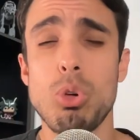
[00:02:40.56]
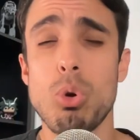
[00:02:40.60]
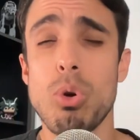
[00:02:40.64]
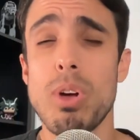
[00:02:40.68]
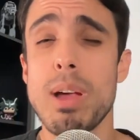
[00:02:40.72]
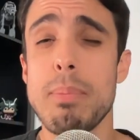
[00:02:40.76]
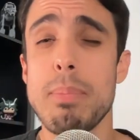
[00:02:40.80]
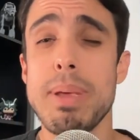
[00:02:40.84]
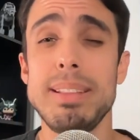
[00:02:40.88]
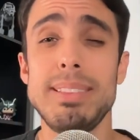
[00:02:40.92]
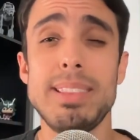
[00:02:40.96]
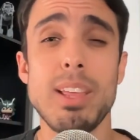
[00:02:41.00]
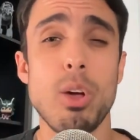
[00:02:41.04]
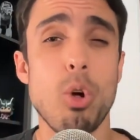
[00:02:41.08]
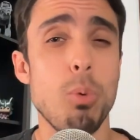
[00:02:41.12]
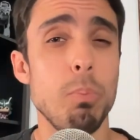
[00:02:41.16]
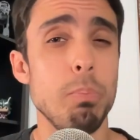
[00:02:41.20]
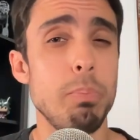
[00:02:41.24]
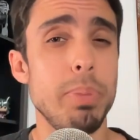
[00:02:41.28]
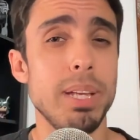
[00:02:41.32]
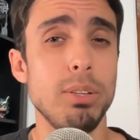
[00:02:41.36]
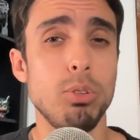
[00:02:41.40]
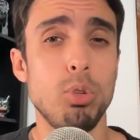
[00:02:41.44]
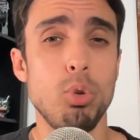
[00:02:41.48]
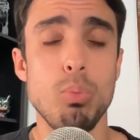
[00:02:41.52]
que eu acabei
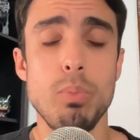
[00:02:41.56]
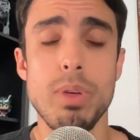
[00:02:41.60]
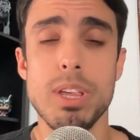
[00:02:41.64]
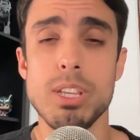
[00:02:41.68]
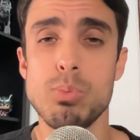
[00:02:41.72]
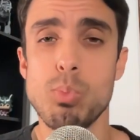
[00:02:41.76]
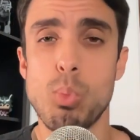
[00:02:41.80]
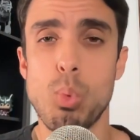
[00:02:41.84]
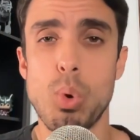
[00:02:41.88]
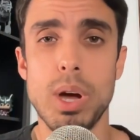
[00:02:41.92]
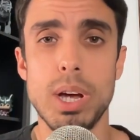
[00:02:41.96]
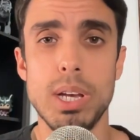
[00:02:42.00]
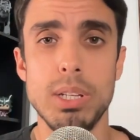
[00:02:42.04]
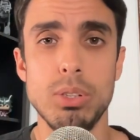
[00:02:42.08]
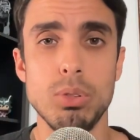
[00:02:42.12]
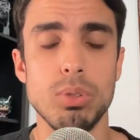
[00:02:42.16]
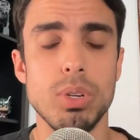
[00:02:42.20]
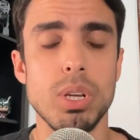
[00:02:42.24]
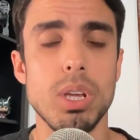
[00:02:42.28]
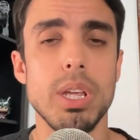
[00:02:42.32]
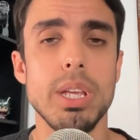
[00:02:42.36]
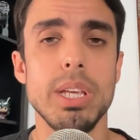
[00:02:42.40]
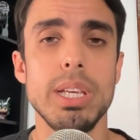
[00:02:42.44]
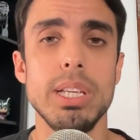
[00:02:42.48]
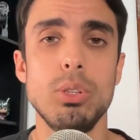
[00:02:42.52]
interrompendo no mesmo ano
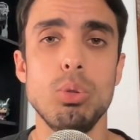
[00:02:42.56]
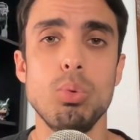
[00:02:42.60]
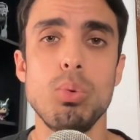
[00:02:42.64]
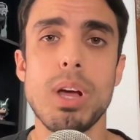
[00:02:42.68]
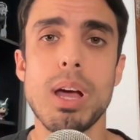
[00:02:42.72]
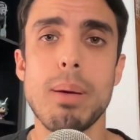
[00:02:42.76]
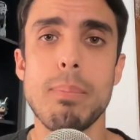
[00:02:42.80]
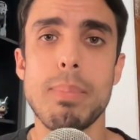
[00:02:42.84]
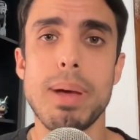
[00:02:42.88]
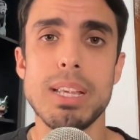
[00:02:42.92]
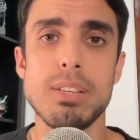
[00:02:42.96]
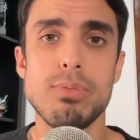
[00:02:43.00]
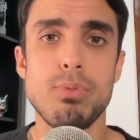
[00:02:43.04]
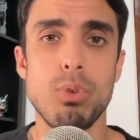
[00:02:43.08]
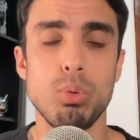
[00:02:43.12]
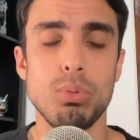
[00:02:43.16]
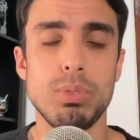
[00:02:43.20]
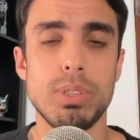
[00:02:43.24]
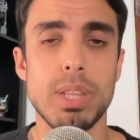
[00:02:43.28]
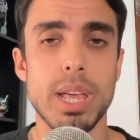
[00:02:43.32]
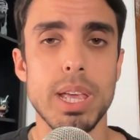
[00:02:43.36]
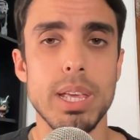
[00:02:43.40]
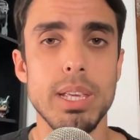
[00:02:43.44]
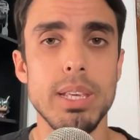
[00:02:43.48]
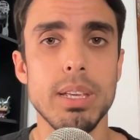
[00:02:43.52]
e nunca mais
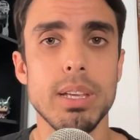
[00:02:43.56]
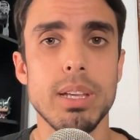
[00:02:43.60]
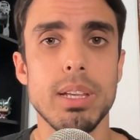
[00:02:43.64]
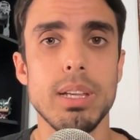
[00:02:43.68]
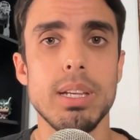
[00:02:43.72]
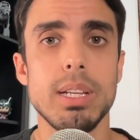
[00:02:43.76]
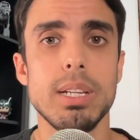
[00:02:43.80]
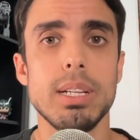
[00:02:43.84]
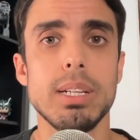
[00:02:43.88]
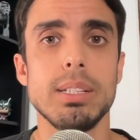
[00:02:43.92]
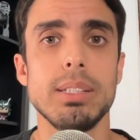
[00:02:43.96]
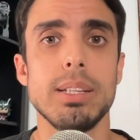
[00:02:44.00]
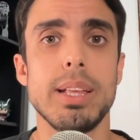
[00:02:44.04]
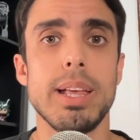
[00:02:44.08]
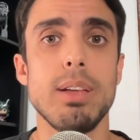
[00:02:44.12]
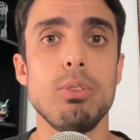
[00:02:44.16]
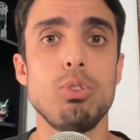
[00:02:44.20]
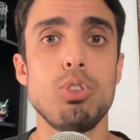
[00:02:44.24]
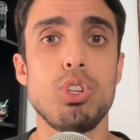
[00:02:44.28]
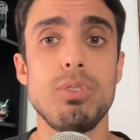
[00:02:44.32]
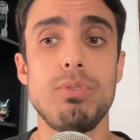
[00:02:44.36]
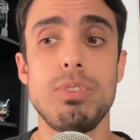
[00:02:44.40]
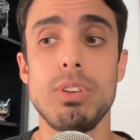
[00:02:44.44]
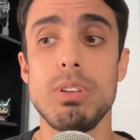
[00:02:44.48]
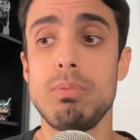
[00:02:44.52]
voltei. Né? Eu
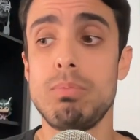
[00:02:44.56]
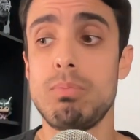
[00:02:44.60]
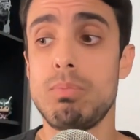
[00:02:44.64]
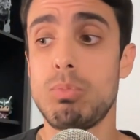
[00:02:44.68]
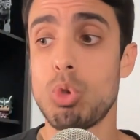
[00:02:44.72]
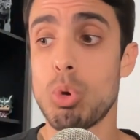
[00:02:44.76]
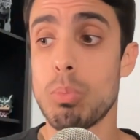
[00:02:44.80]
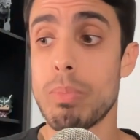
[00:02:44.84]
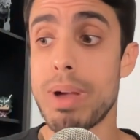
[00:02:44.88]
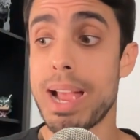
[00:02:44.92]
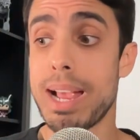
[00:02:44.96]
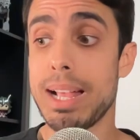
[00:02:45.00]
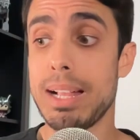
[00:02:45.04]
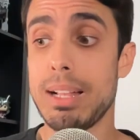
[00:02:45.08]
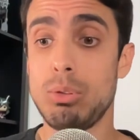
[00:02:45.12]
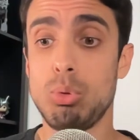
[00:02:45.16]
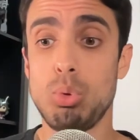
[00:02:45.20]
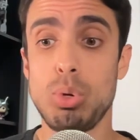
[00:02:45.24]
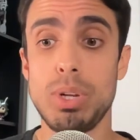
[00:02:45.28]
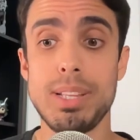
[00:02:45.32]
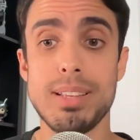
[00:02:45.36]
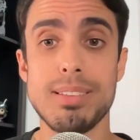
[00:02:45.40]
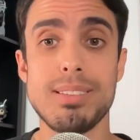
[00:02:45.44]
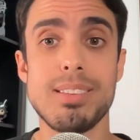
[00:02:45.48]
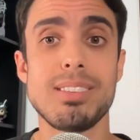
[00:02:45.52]
tive que tomar aquela
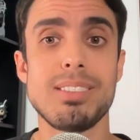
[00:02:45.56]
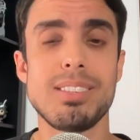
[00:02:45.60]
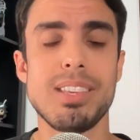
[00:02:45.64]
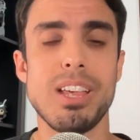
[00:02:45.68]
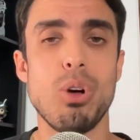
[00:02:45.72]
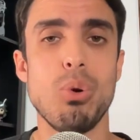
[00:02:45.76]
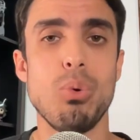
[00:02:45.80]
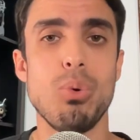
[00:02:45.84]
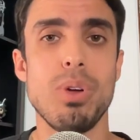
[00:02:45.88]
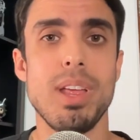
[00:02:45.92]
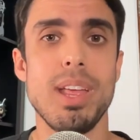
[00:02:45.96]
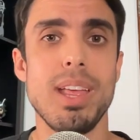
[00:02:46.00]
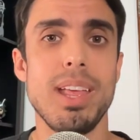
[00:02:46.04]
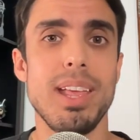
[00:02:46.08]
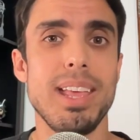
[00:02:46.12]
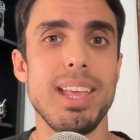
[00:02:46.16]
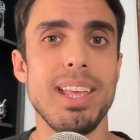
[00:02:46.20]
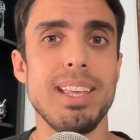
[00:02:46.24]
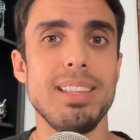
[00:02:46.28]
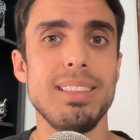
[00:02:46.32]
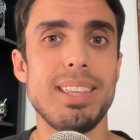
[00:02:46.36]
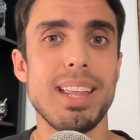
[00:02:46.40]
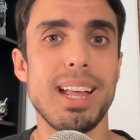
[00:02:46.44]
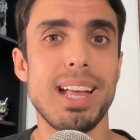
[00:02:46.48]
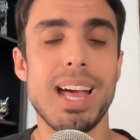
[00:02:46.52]
dura decisão
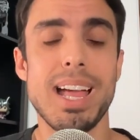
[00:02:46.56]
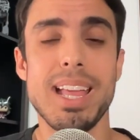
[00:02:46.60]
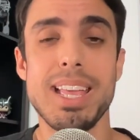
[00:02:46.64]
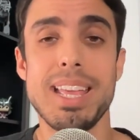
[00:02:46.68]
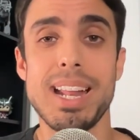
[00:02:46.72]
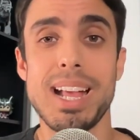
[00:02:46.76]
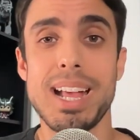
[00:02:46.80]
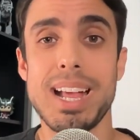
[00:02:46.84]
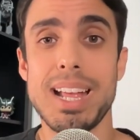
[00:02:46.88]
entre a carreira